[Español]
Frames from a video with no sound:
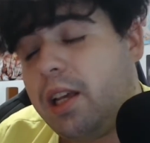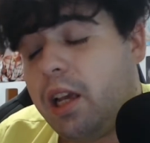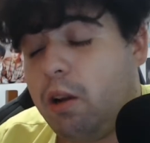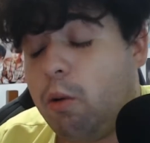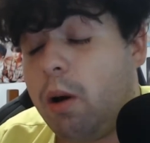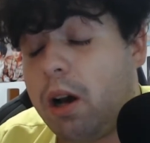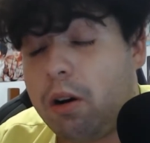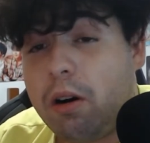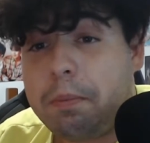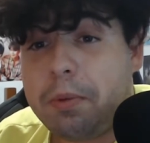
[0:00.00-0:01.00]
y
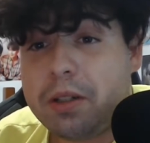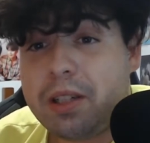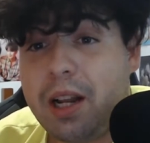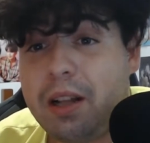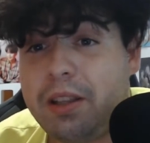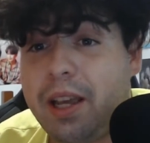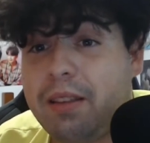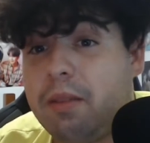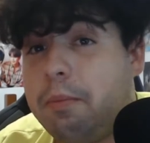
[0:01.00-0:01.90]
luego pues el 10